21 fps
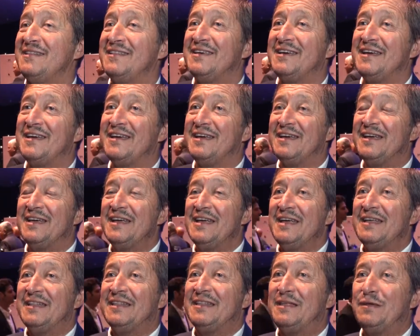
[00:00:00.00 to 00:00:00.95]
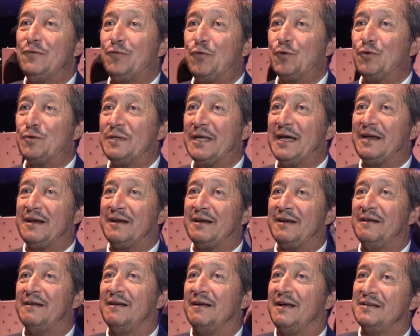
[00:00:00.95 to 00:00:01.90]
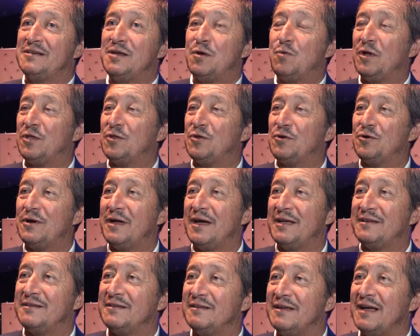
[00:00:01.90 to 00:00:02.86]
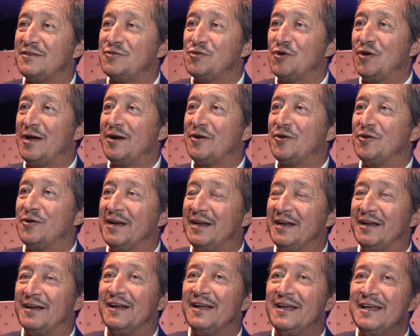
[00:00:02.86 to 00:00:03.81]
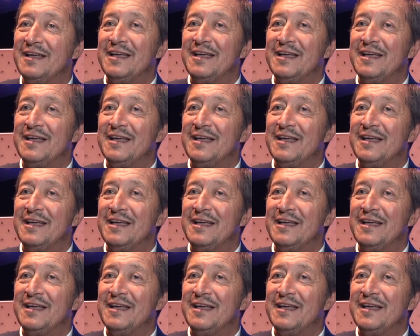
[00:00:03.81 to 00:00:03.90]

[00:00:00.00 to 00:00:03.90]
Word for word: de disfrutar casi cuatro horas a solas con el,